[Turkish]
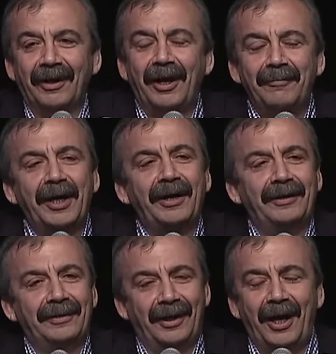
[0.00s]

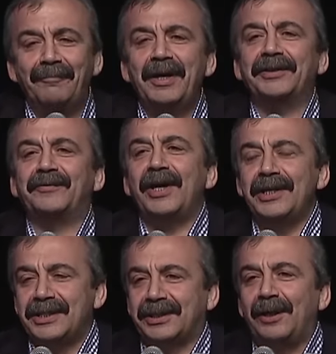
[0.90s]
Ama Ahmet ve
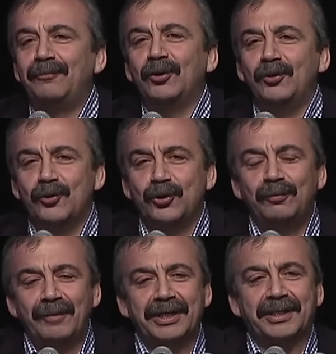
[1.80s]
İstanbul
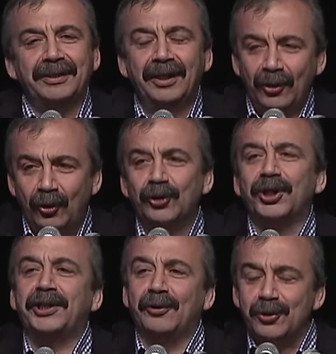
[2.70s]
üzülmesin.
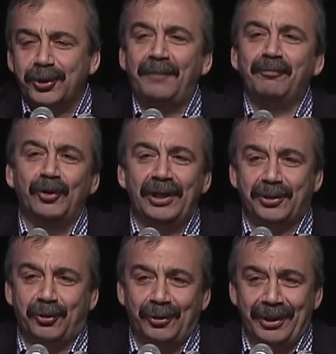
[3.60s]
Orada da olsam böyle
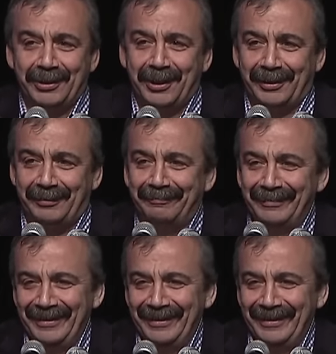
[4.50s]
söyleyecektim.